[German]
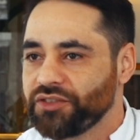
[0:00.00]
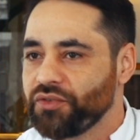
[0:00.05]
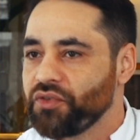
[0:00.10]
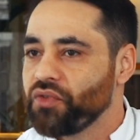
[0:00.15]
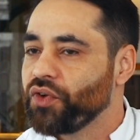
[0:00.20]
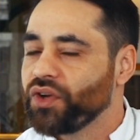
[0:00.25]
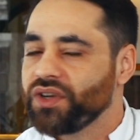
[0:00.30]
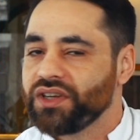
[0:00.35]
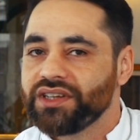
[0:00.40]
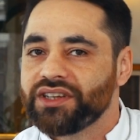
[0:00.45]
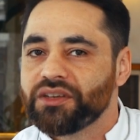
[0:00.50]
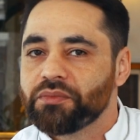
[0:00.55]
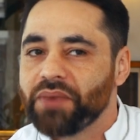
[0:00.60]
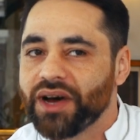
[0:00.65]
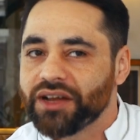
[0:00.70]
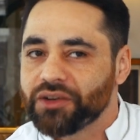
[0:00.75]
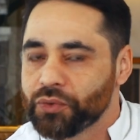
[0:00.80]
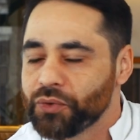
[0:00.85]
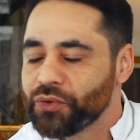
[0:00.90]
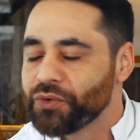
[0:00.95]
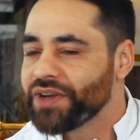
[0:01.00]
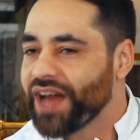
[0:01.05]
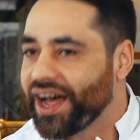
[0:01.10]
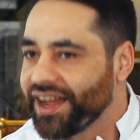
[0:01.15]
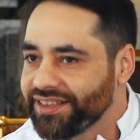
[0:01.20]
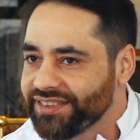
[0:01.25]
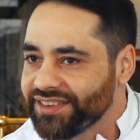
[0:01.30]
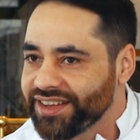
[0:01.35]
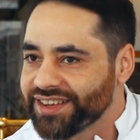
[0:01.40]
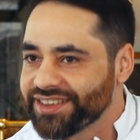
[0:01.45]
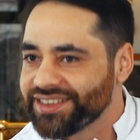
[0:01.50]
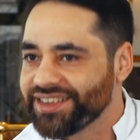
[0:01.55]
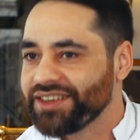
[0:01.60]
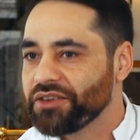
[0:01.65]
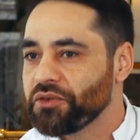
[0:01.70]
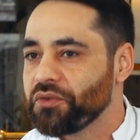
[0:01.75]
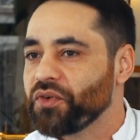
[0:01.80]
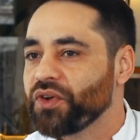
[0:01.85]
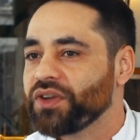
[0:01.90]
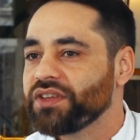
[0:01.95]
Also wir würden nicht partout Nein sagen,
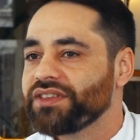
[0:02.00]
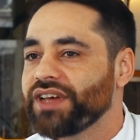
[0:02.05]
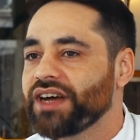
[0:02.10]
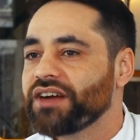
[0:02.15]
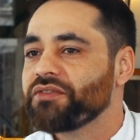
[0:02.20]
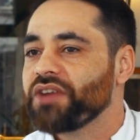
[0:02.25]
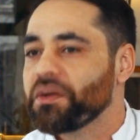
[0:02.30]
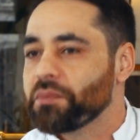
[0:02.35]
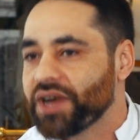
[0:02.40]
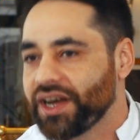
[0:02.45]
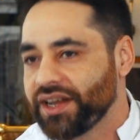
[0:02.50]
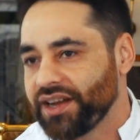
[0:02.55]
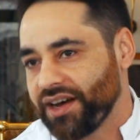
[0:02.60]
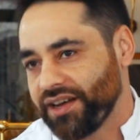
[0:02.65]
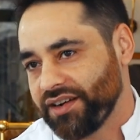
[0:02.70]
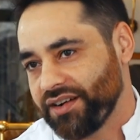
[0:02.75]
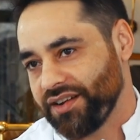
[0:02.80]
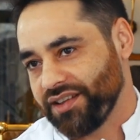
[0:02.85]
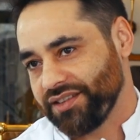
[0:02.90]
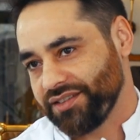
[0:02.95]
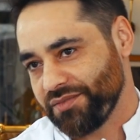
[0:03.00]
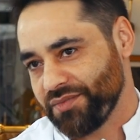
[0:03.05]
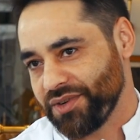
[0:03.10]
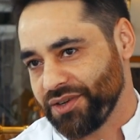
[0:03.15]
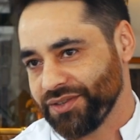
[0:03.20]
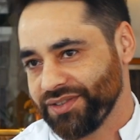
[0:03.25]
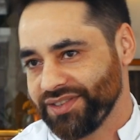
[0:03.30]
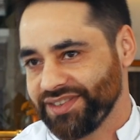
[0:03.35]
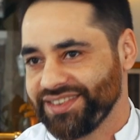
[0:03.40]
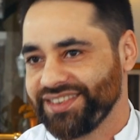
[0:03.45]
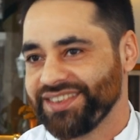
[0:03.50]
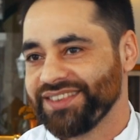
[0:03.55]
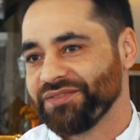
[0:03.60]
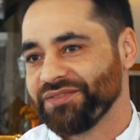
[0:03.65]
aber wir würden sagen, wir haben keine Ananas im Haus.